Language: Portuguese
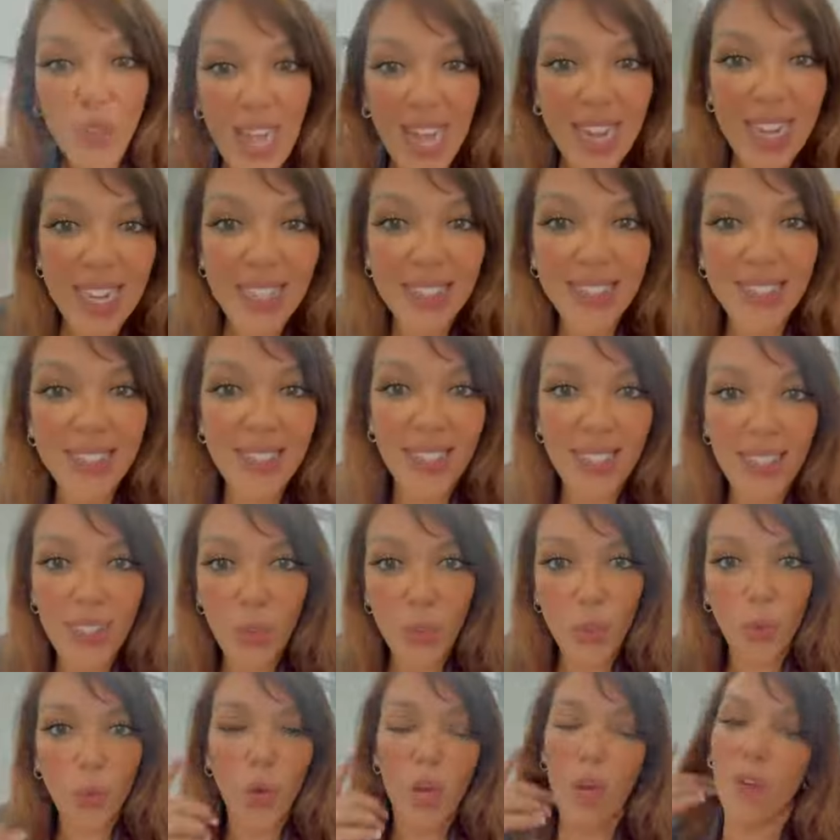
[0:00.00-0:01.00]
não tá
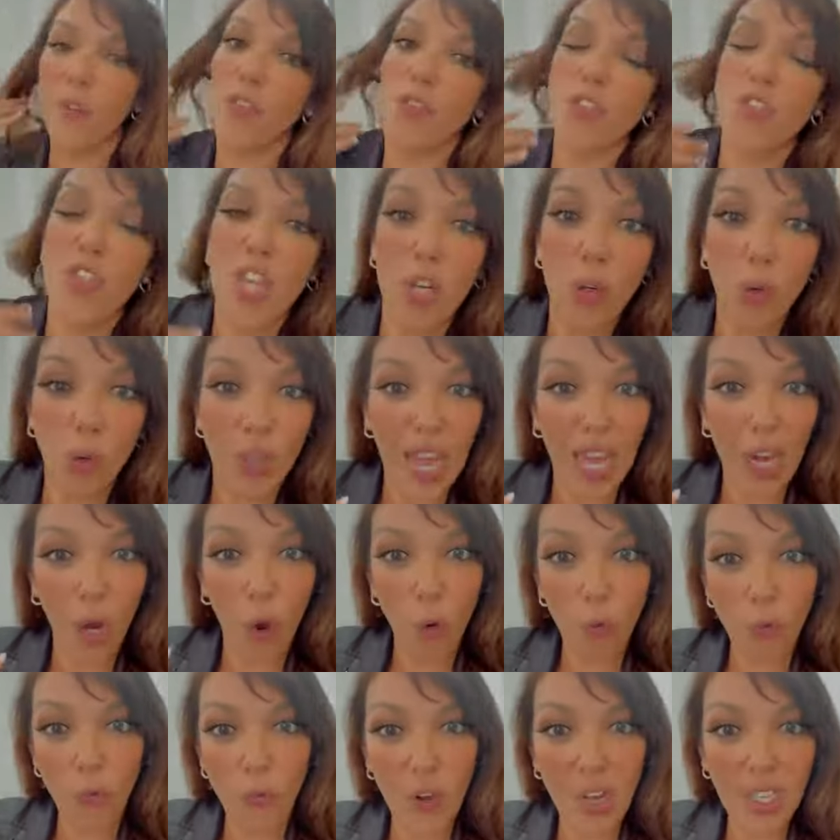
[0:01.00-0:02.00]
cantando, você não tá
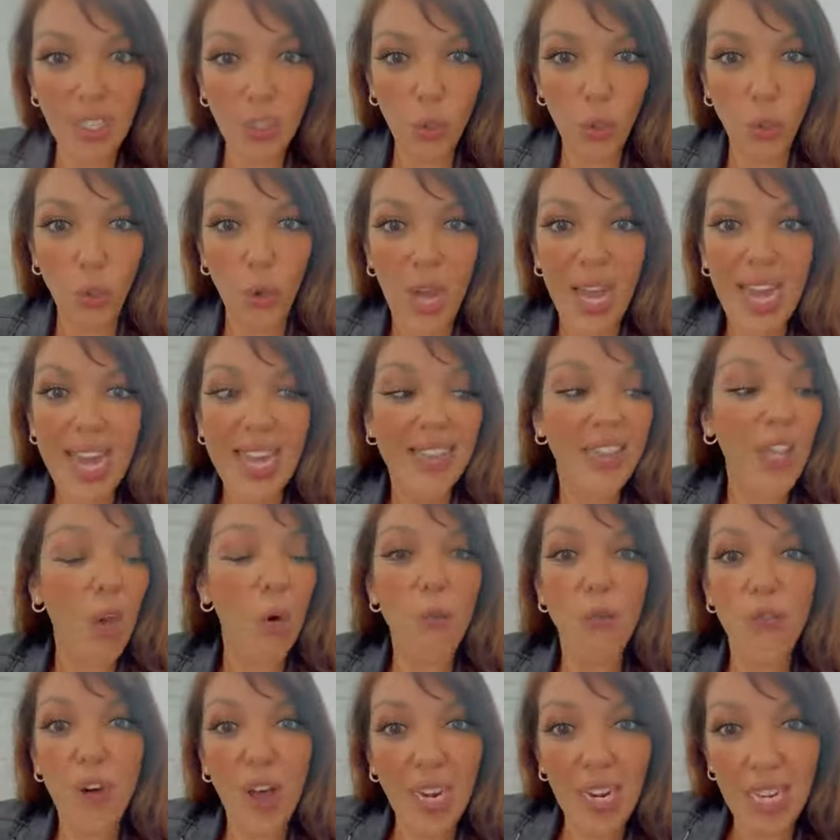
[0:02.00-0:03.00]
louvando.
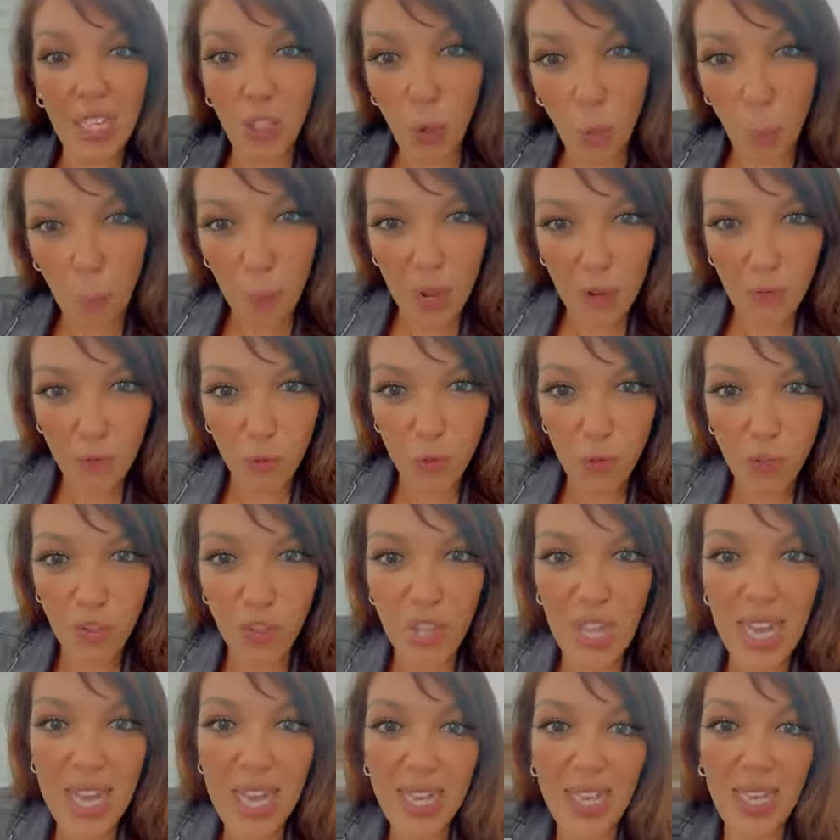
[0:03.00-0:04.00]
Estão falando para
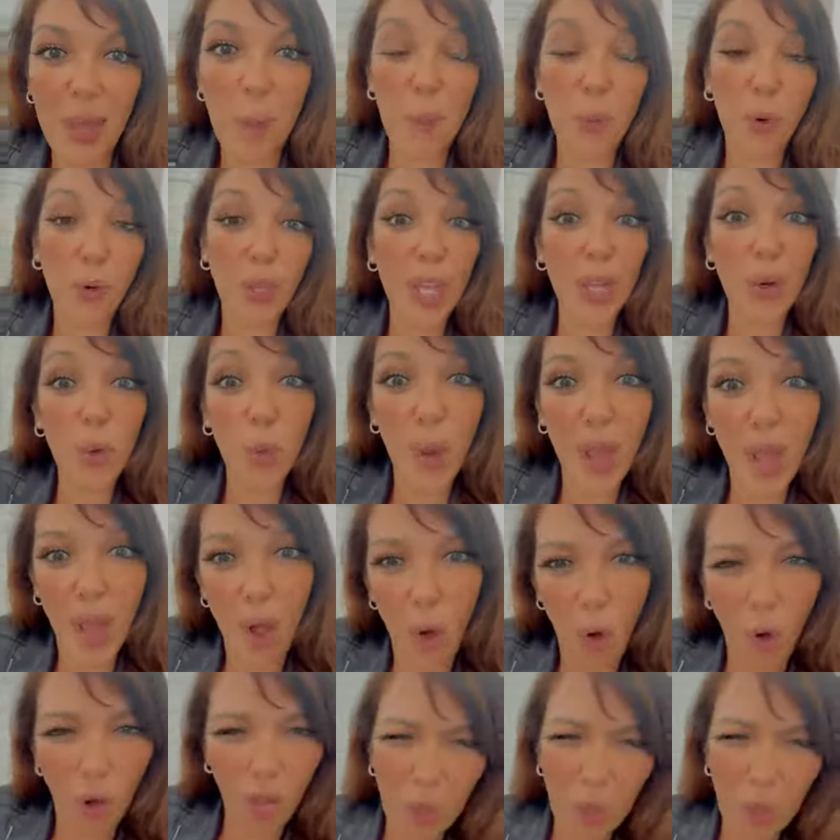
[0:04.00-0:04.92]
você que porque não é a